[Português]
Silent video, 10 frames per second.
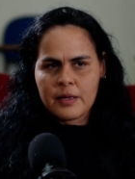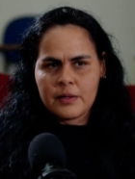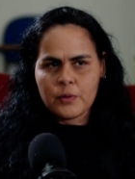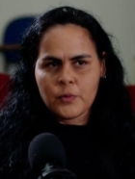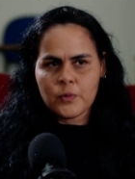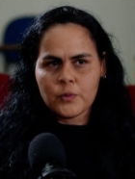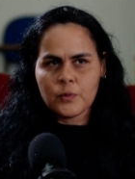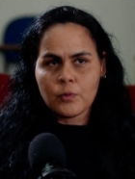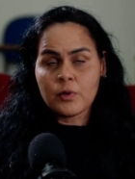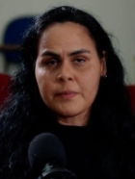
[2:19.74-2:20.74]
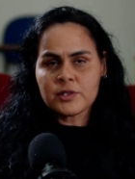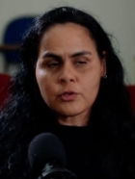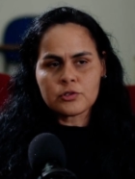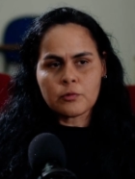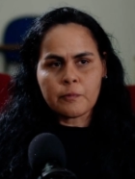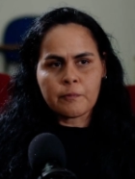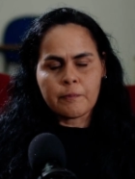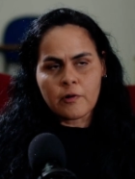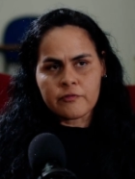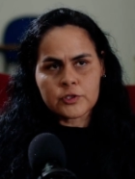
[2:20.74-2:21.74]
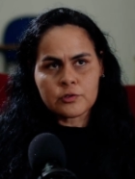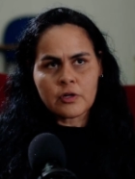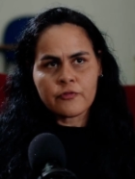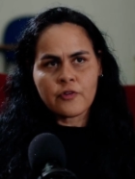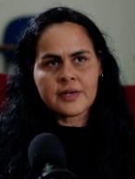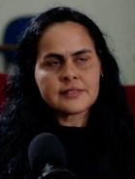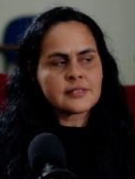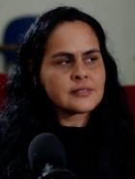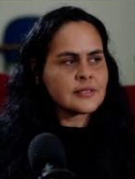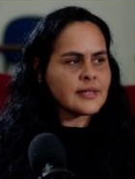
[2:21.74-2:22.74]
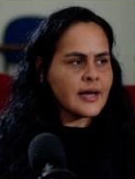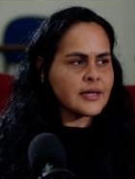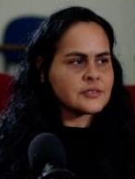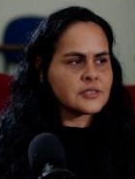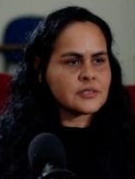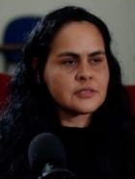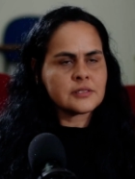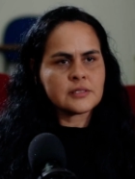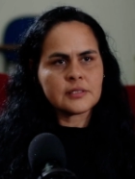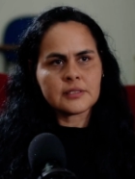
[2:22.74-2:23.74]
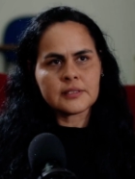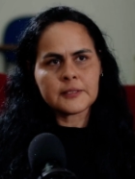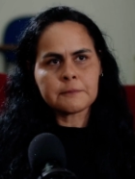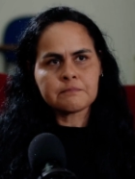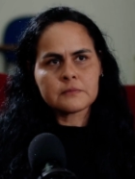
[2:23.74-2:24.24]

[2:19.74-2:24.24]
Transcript: eu, o que me trouxe ao Profistória foi a necessidade de,